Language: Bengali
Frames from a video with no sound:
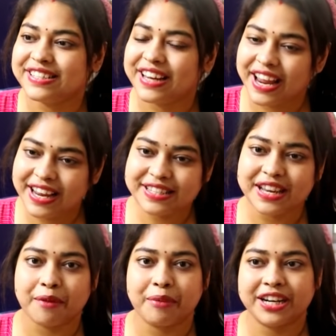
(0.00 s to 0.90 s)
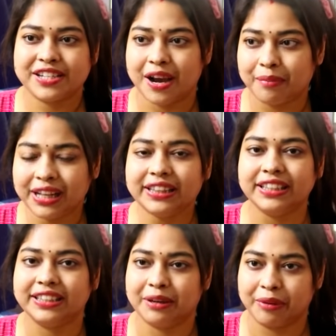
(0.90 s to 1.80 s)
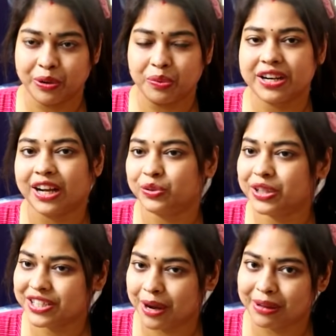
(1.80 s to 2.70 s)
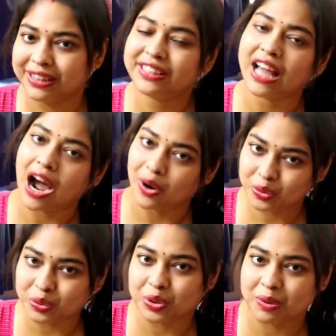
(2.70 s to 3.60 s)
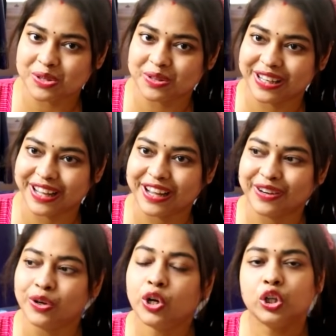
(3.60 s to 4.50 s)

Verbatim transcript: সেই যা মানে সামাল দিতে মানে ওকে রাজুকে সামাল দিতে আরও দুটো বছর লেগে গেল